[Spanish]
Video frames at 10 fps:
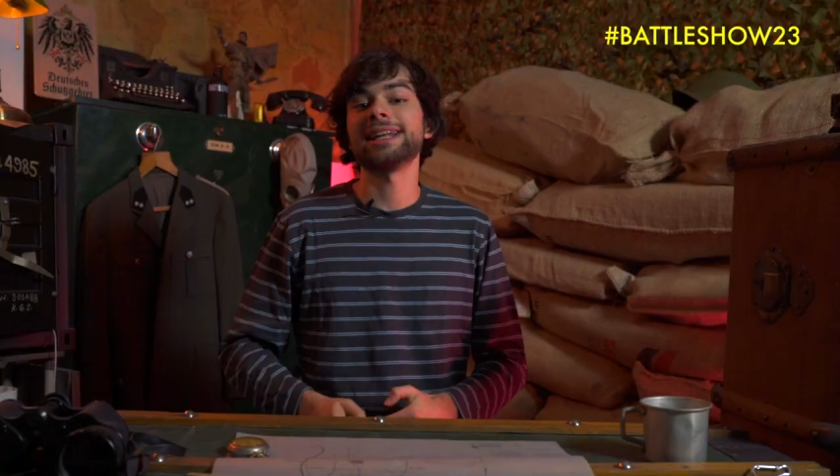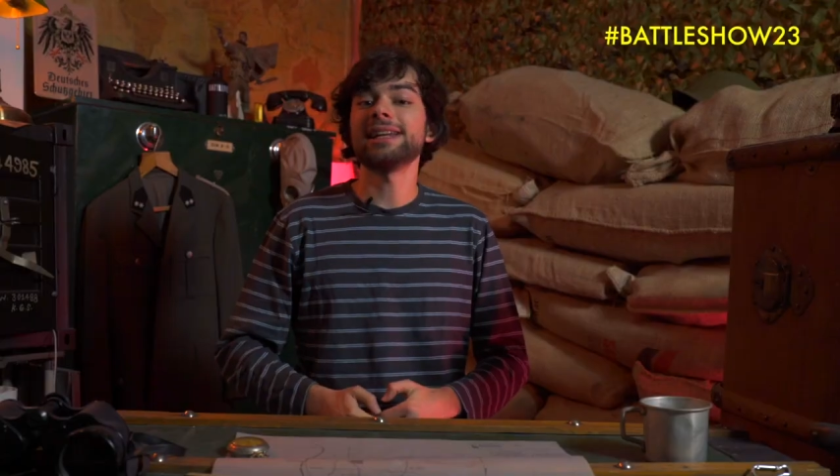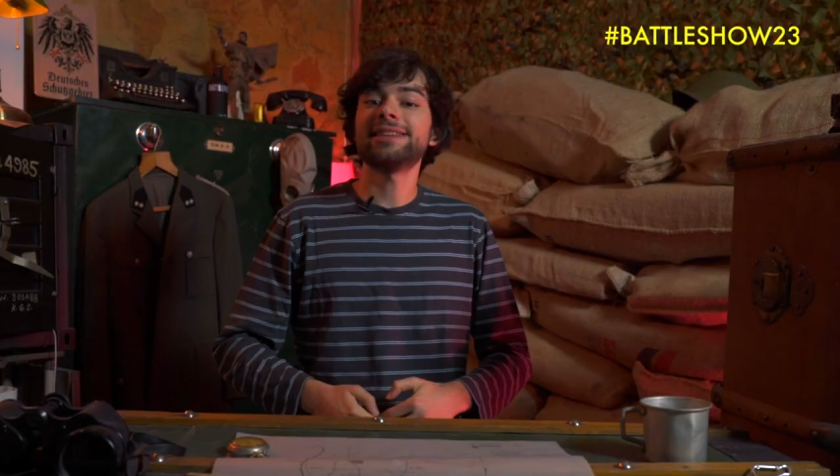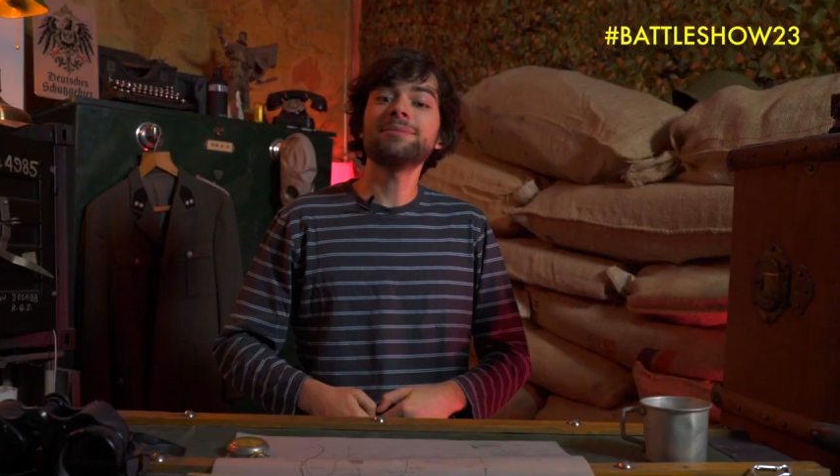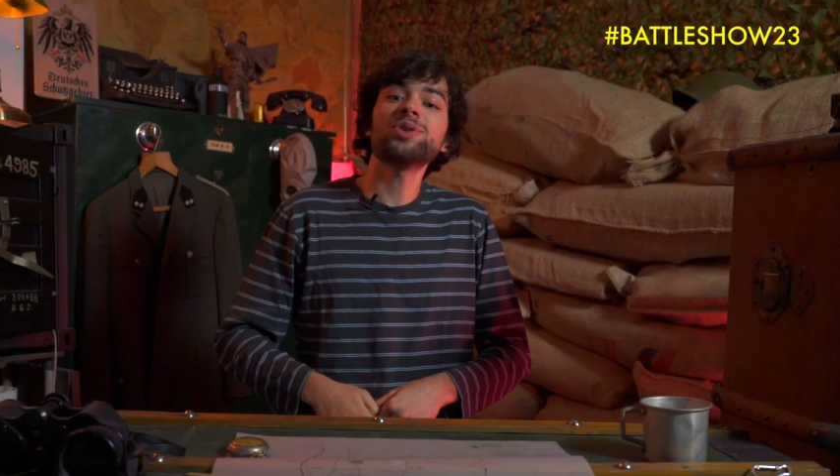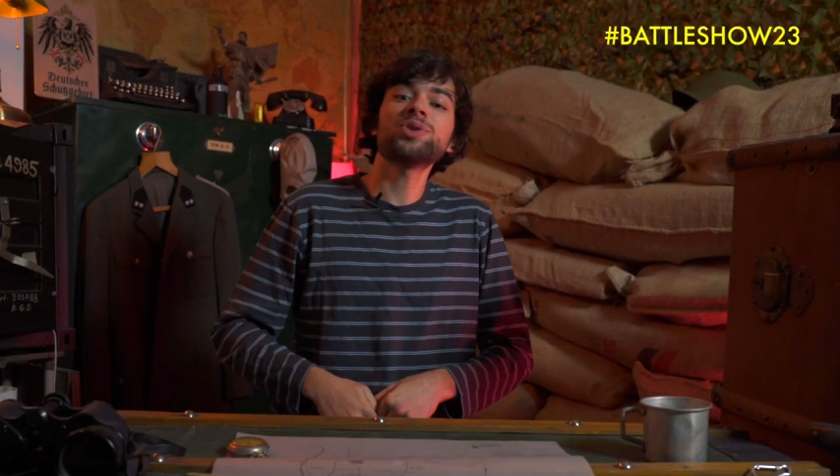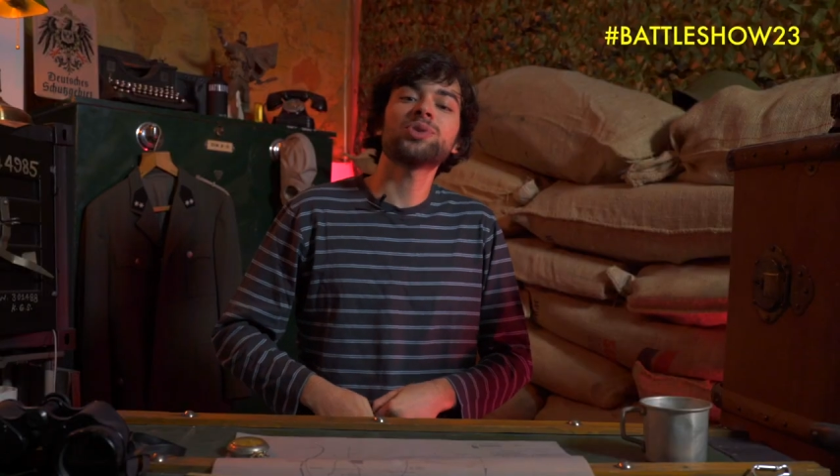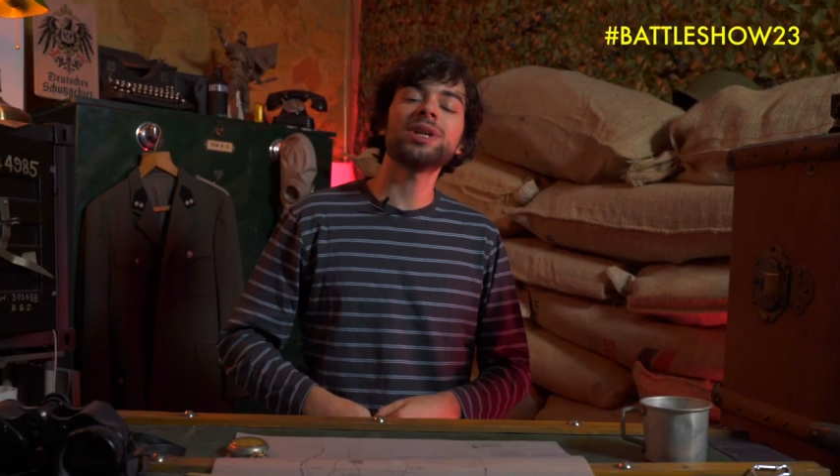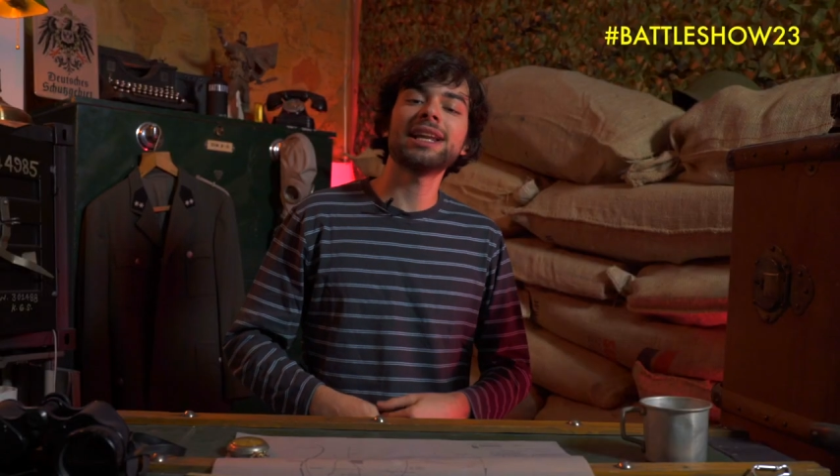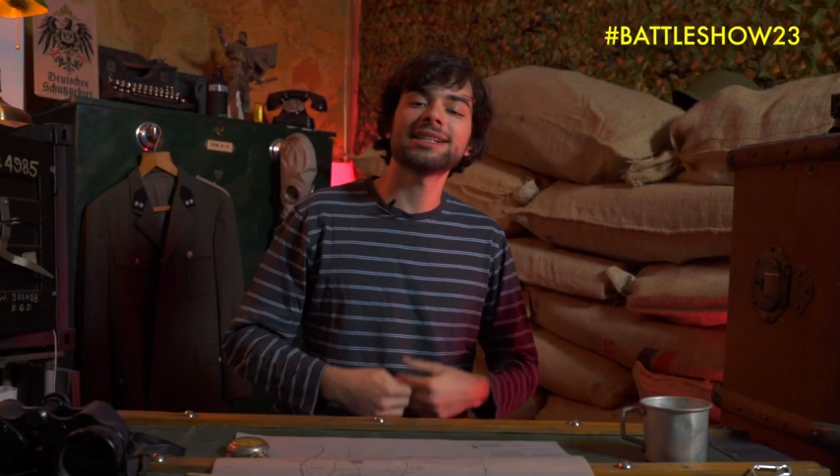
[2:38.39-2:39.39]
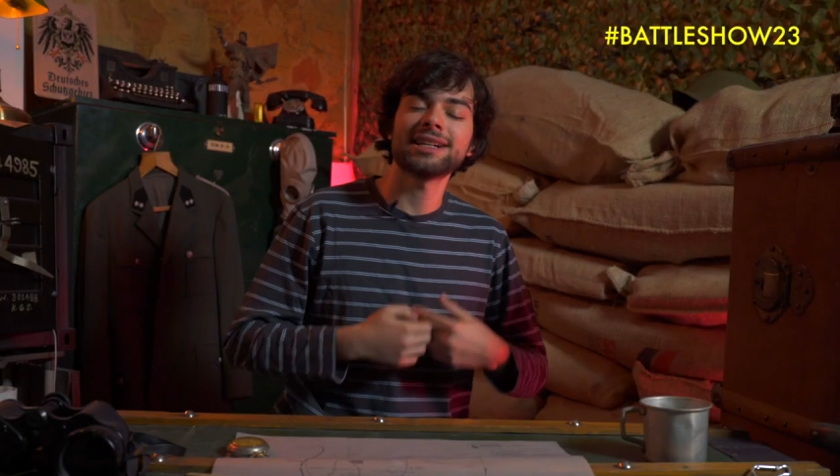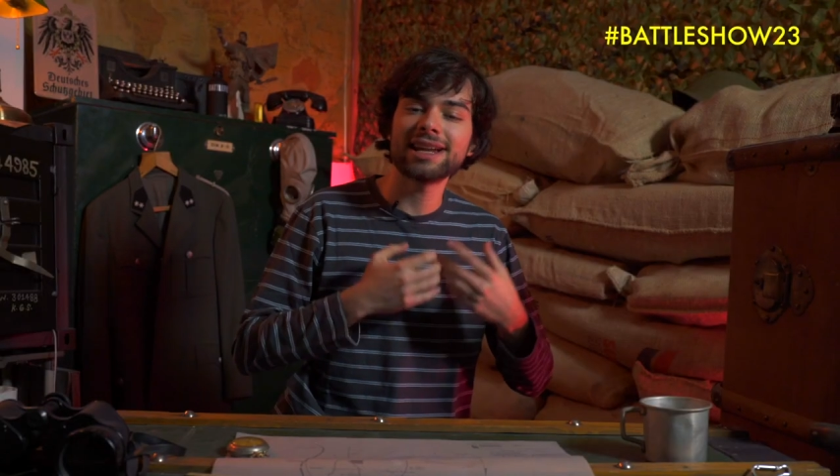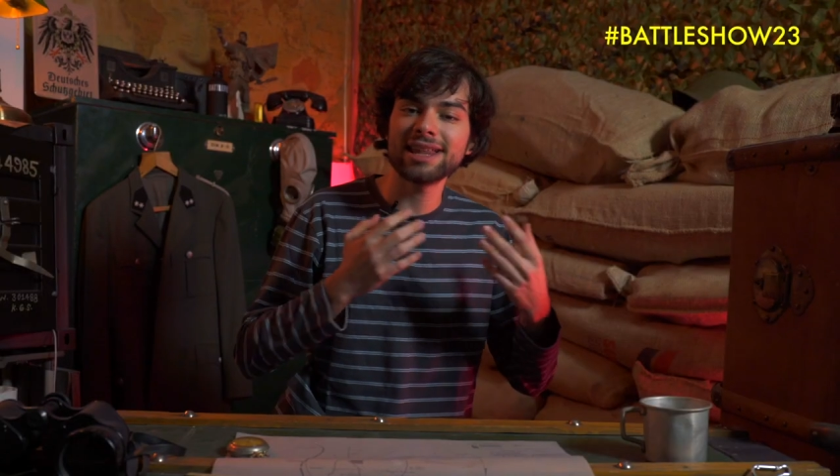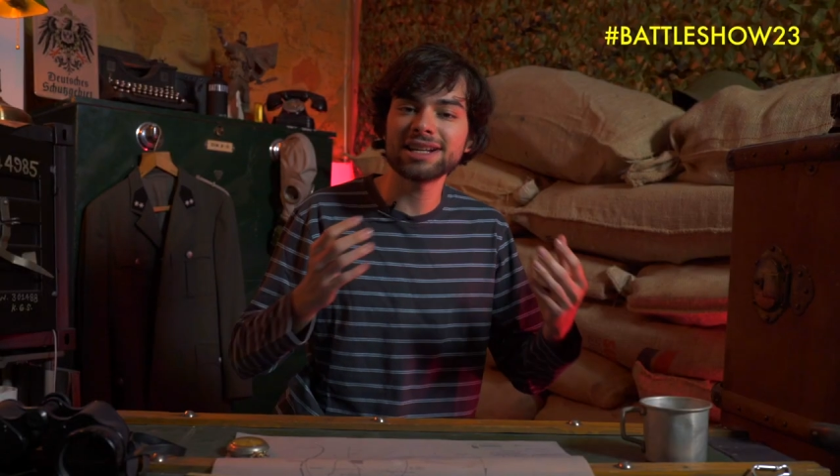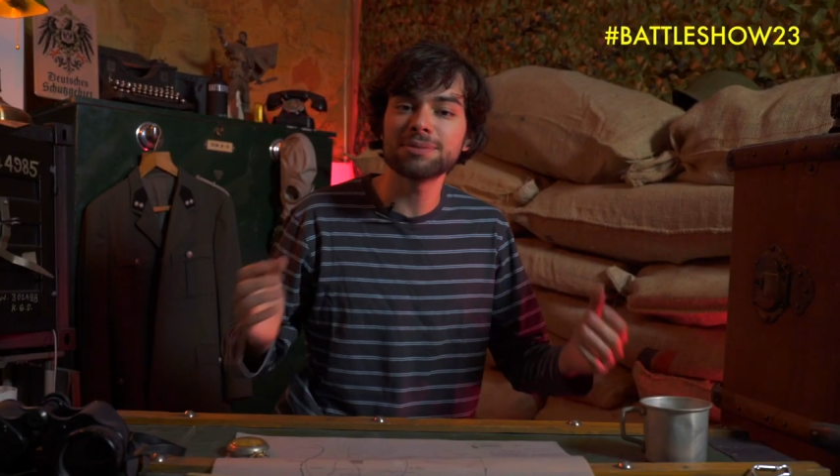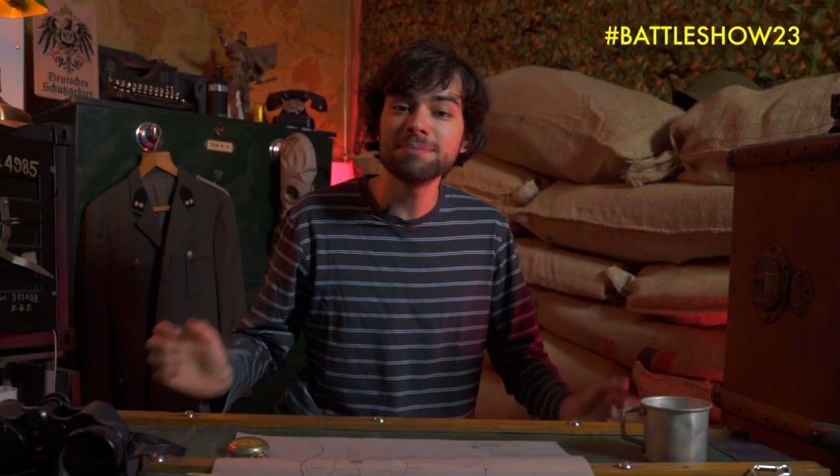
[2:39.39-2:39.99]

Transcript: Analicemos una de las granadas